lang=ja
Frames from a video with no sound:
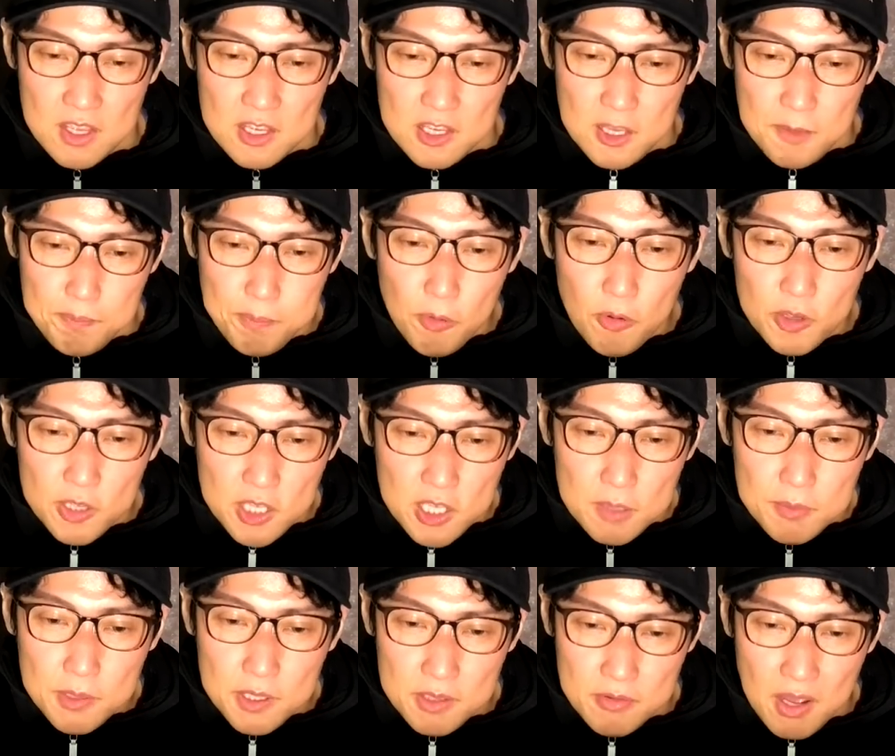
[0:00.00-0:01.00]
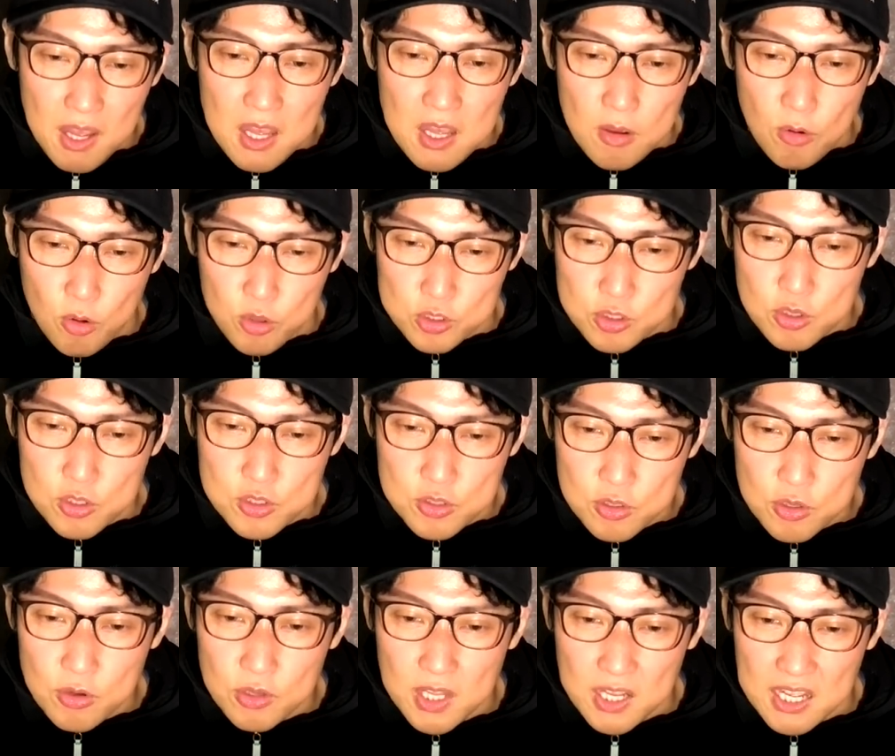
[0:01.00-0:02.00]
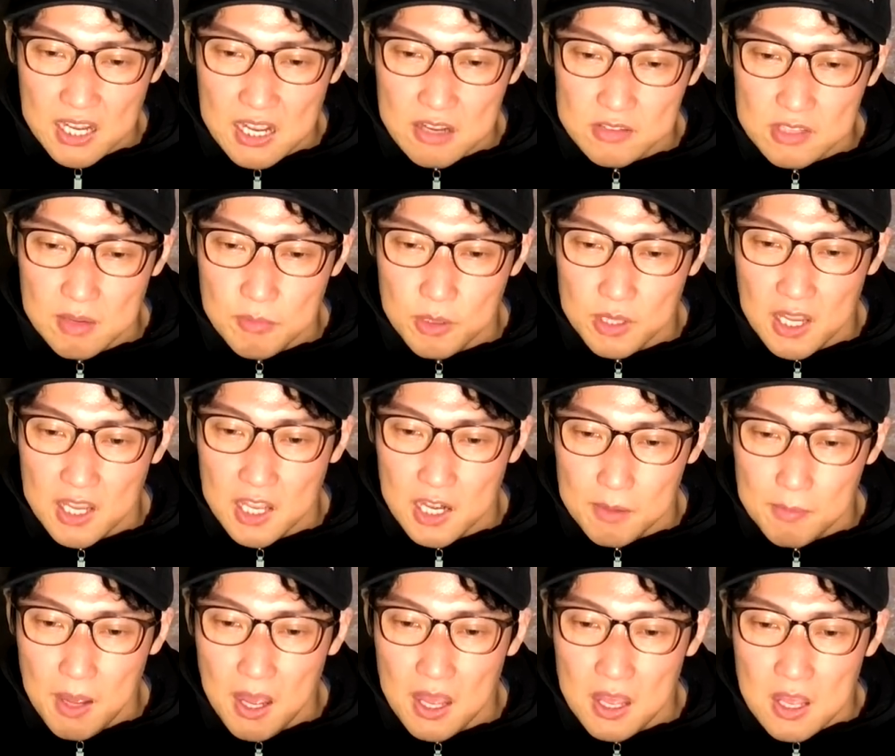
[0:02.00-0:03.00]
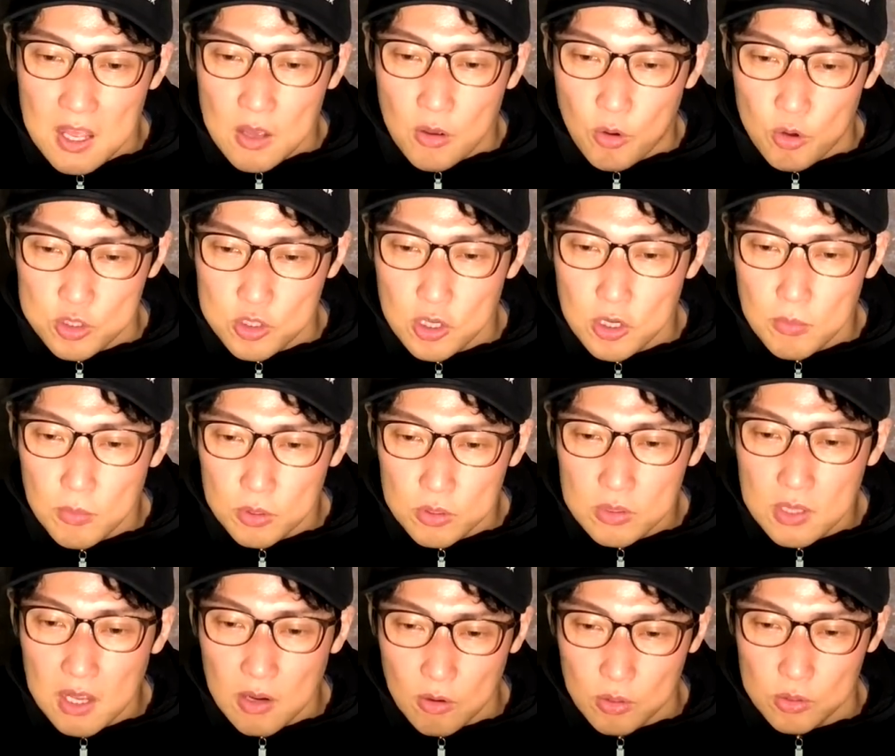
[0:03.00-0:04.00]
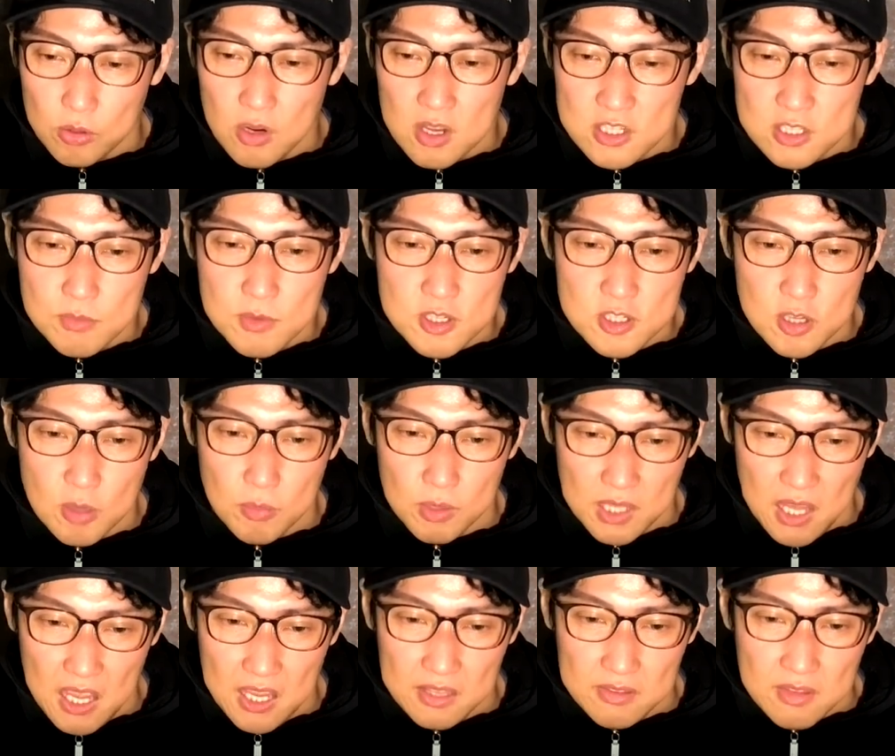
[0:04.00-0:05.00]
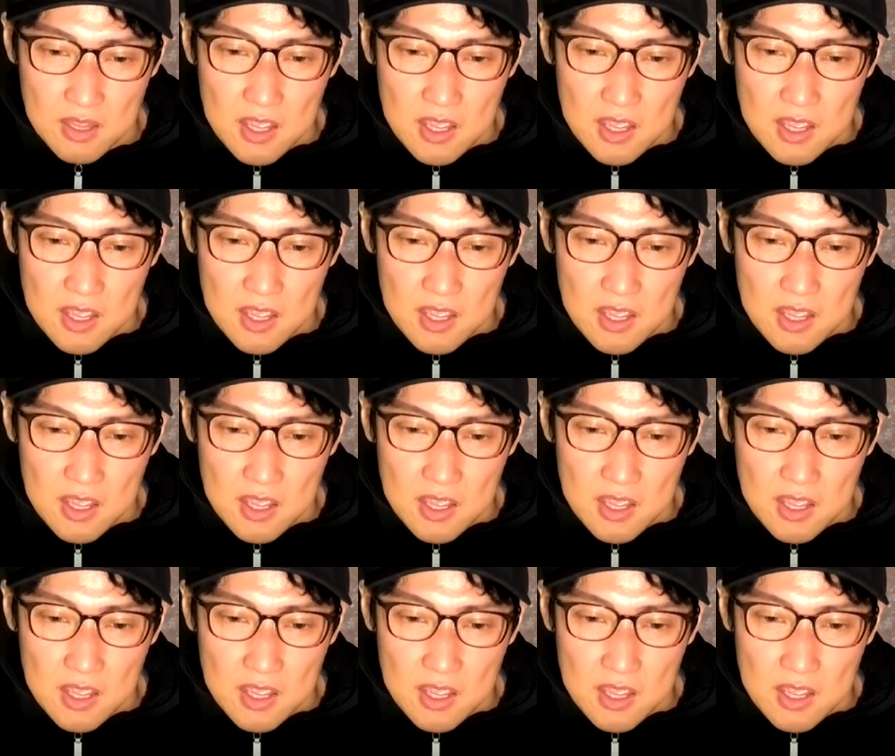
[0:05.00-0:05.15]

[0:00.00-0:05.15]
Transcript: 一方 EV には故障するようなガラクタもなければ、故障の元だろうトランスミッションもない。